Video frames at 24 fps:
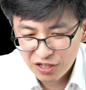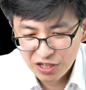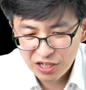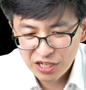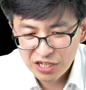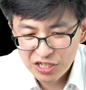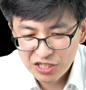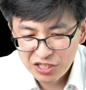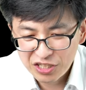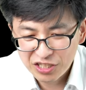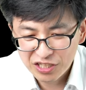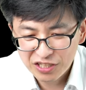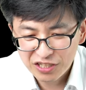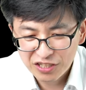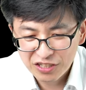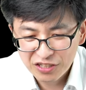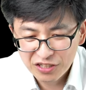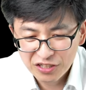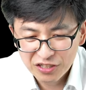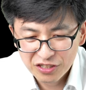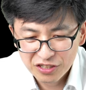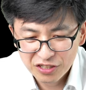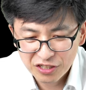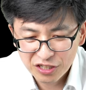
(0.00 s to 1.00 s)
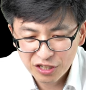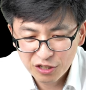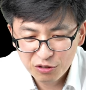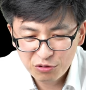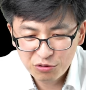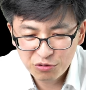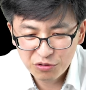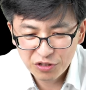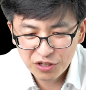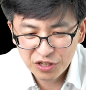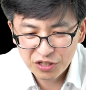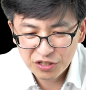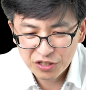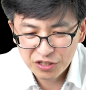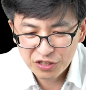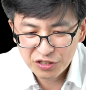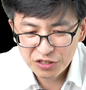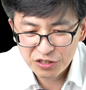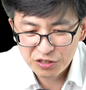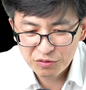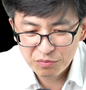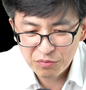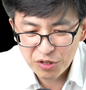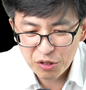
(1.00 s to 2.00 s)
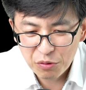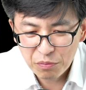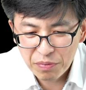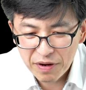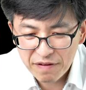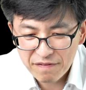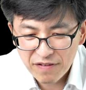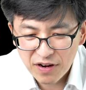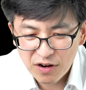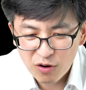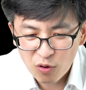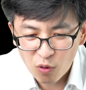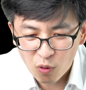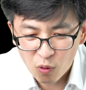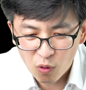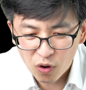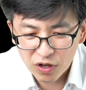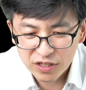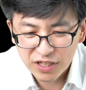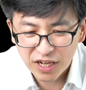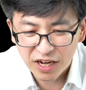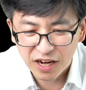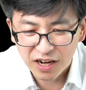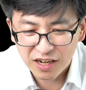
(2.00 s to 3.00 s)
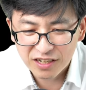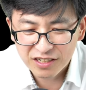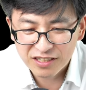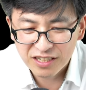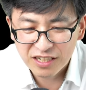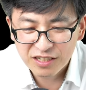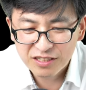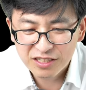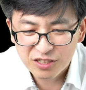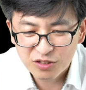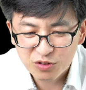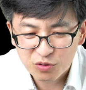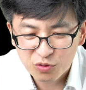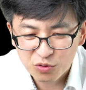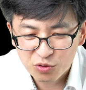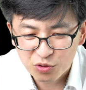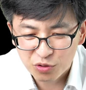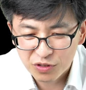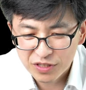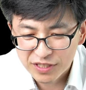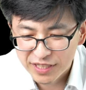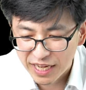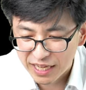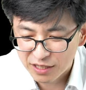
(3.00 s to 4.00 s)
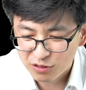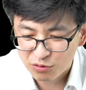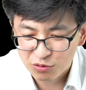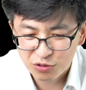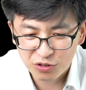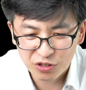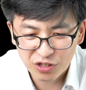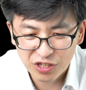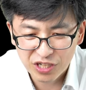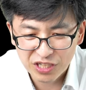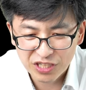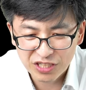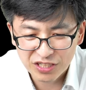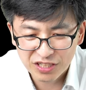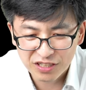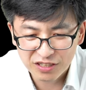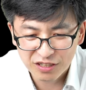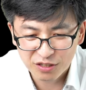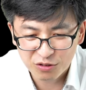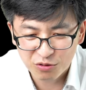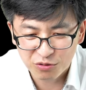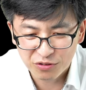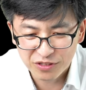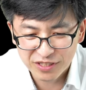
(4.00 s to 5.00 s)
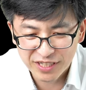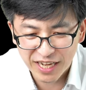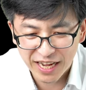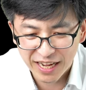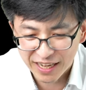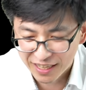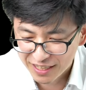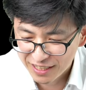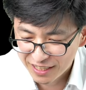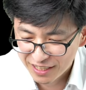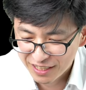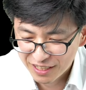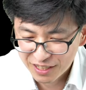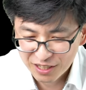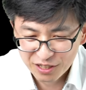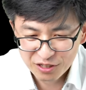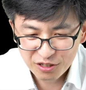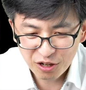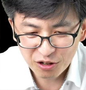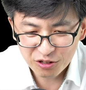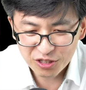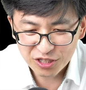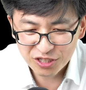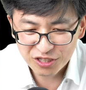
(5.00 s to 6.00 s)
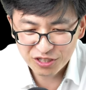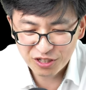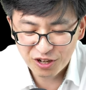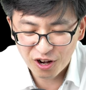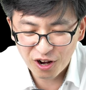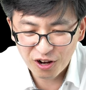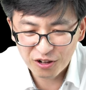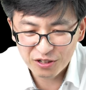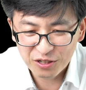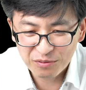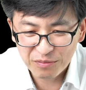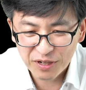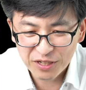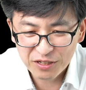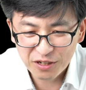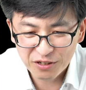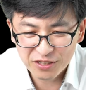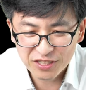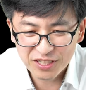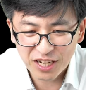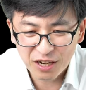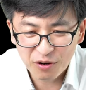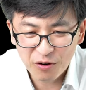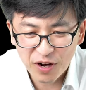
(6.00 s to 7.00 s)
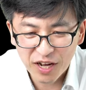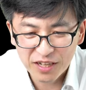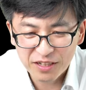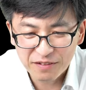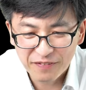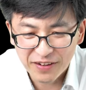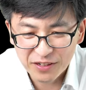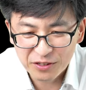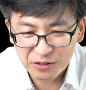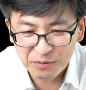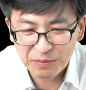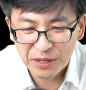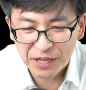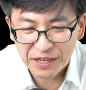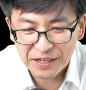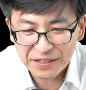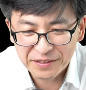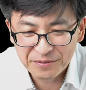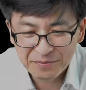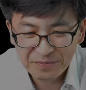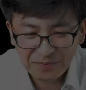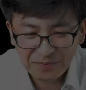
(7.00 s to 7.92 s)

理性、哲学，你是没有办法活的人。这种存在就是理性的存在，要思考的嘛，要讲话的嘛，对不对？